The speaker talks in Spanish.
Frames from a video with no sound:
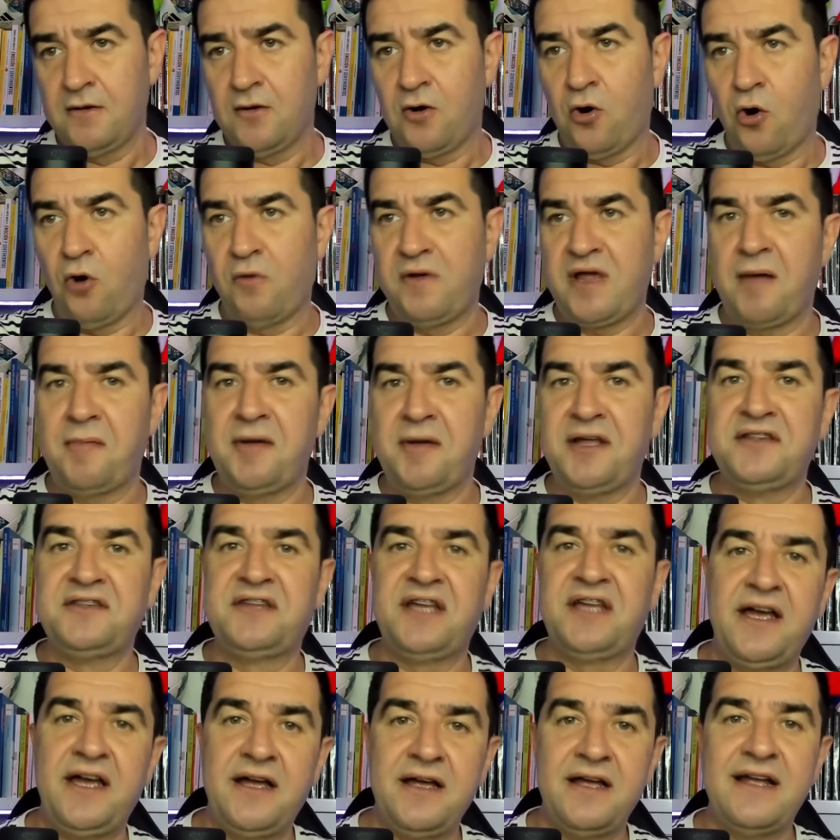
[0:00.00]

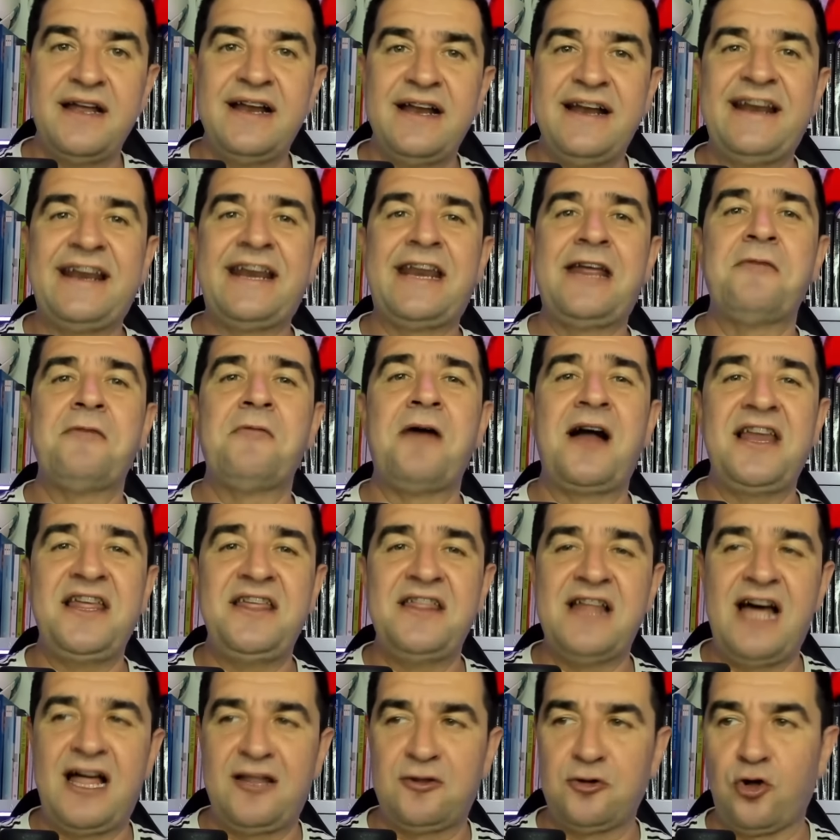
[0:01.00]
obviamente
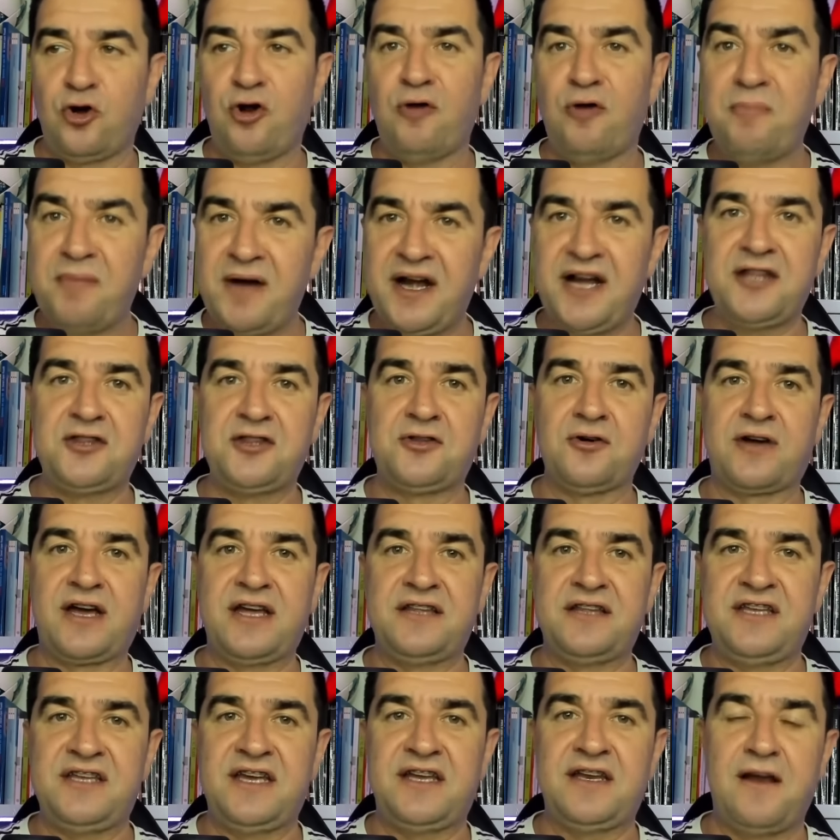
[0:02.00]
revalidando los méritos
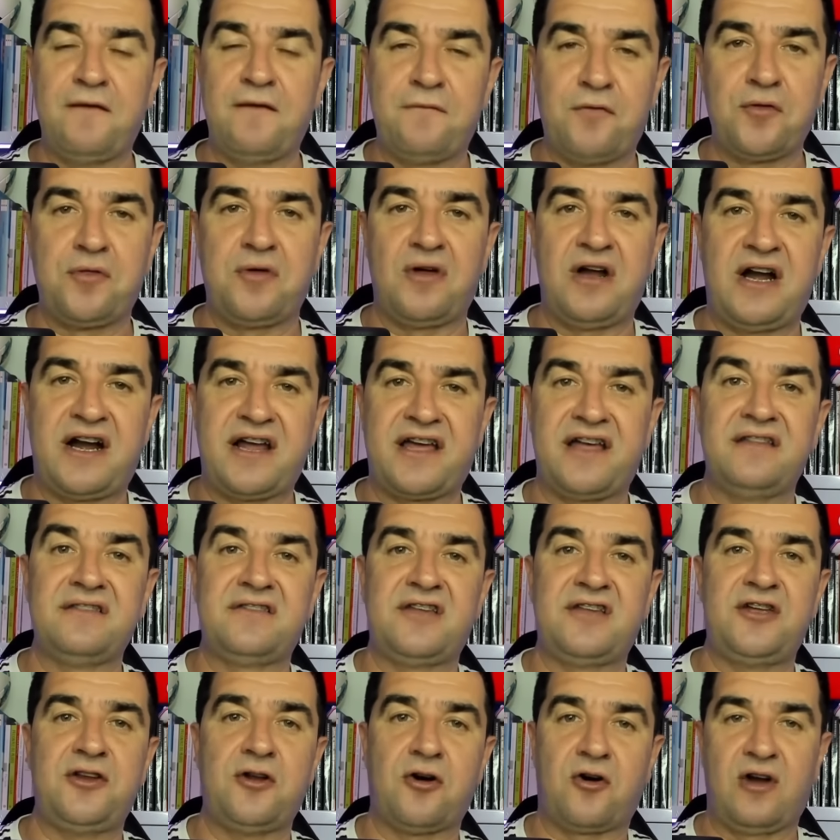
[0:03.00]
que tiene el fútbol
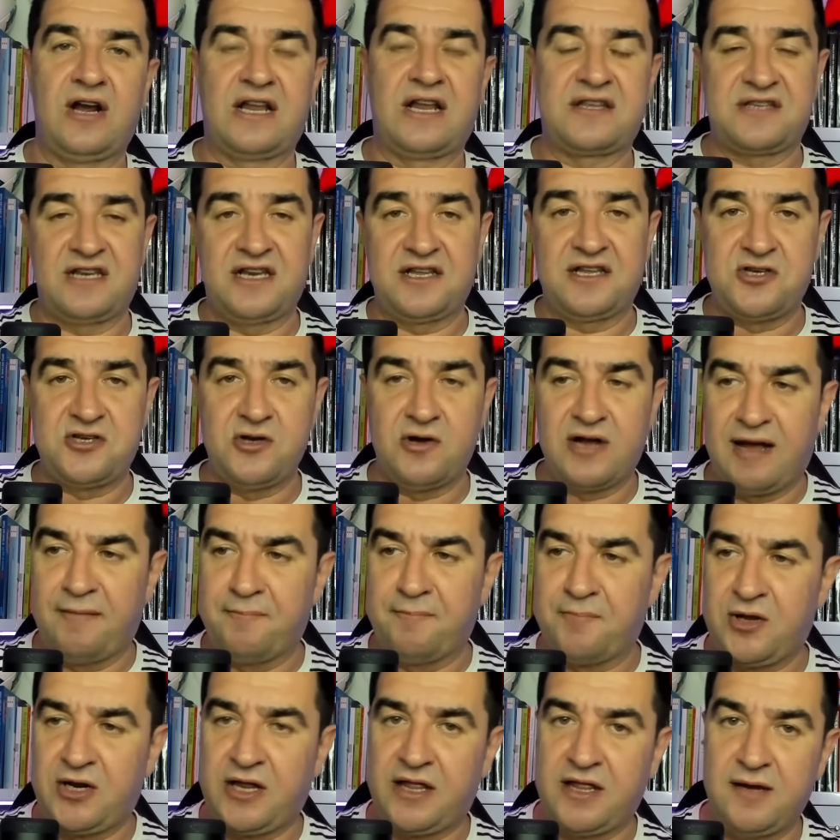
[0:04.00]
argentino con la selección
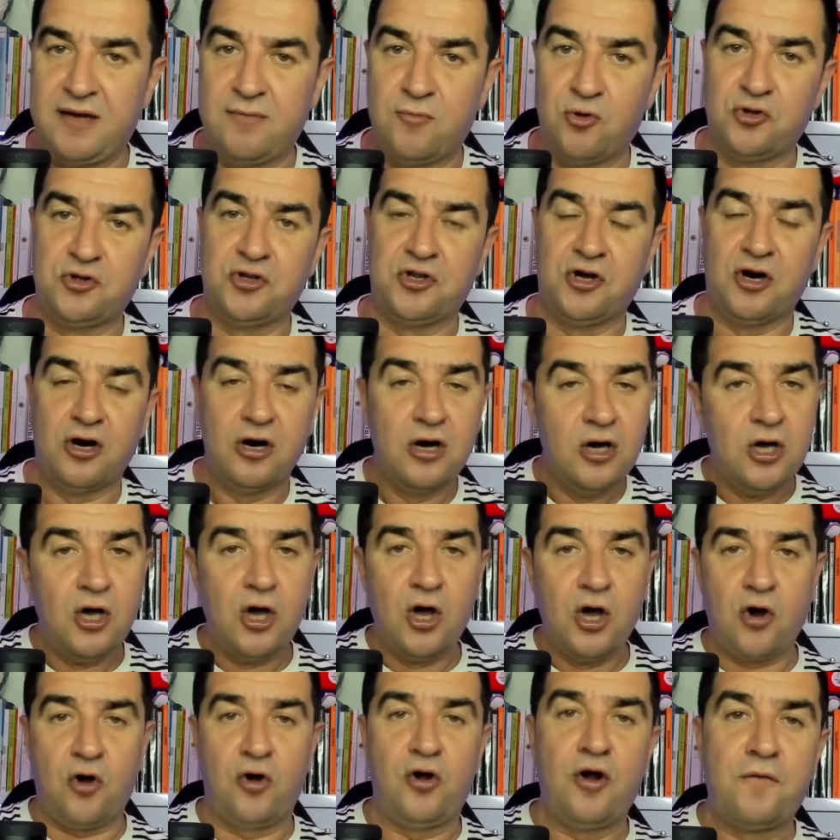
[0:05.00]
campeona del mundo,
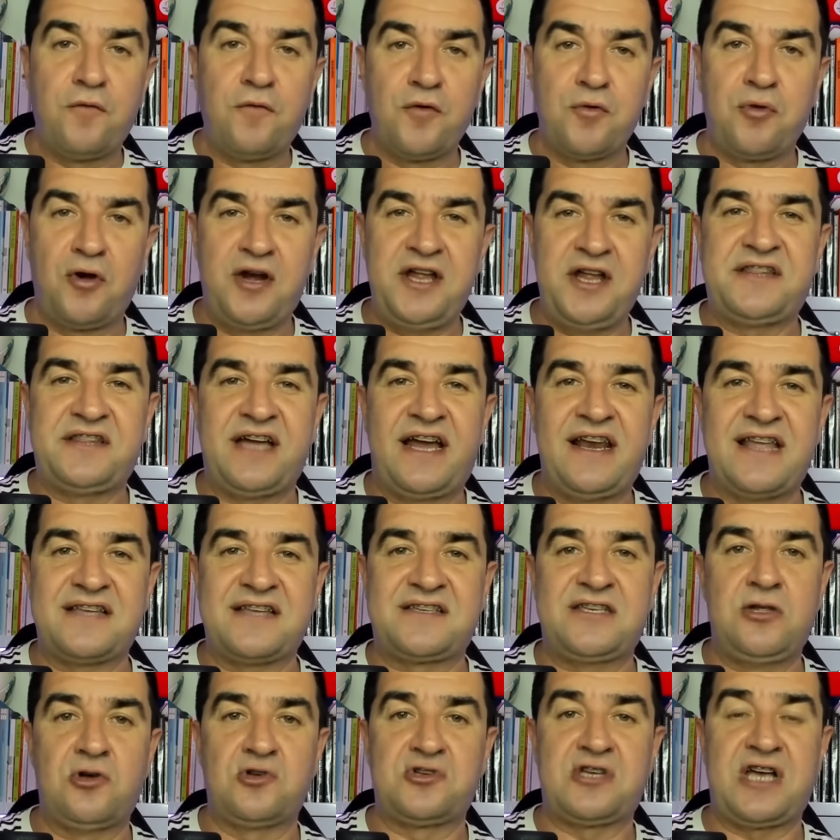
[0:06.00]
con los futbolistas
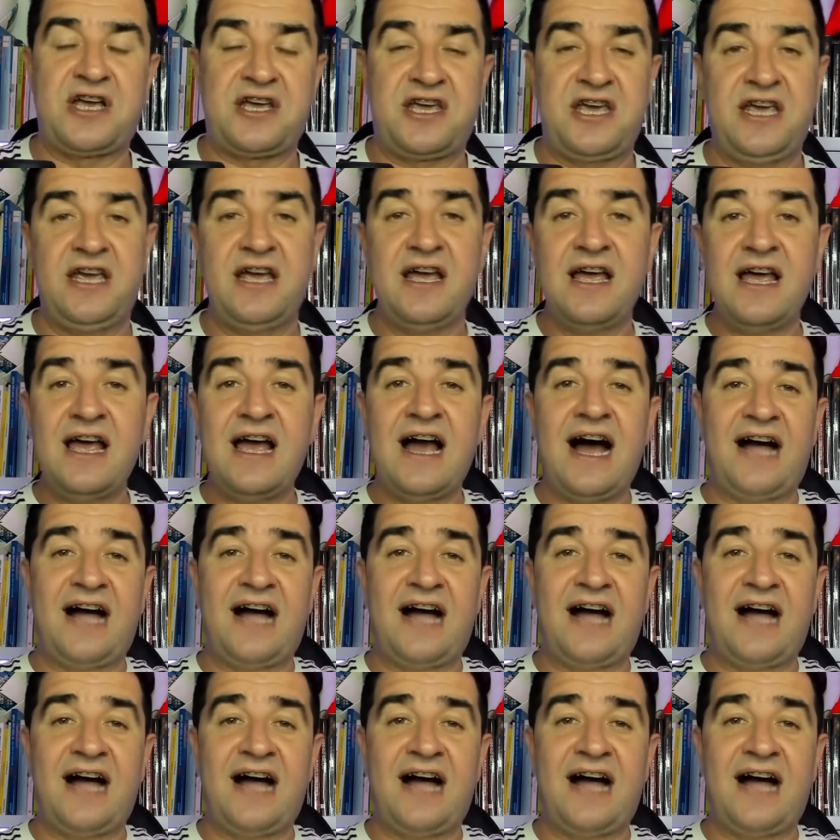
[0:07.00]
nacidos aquí,